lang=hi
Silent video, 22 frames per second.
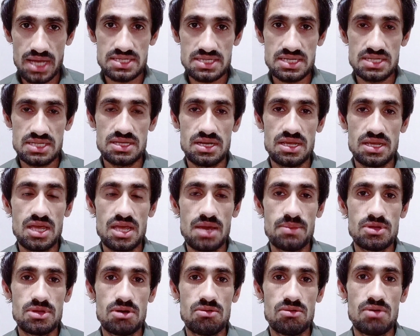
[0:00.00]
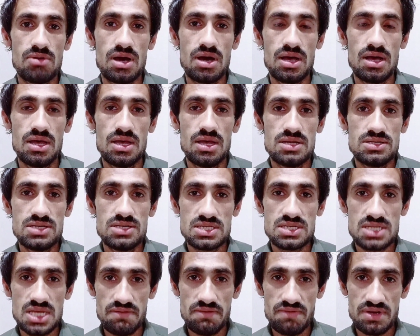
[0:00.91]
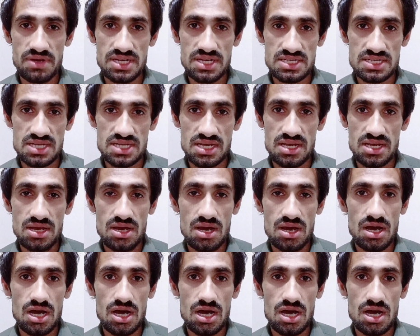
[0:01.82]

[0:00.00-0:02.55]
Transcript: ऐसे तरीके बताऊंगा जिसकी वजह से